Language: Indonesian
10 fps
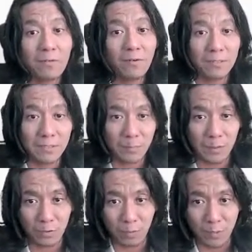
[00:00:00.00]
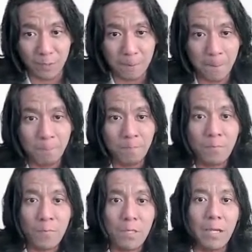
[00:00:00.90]
versus peer-to-peer.
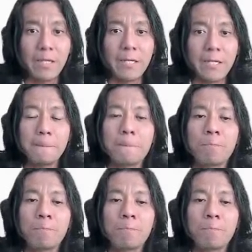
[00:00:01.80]
Oke, jadi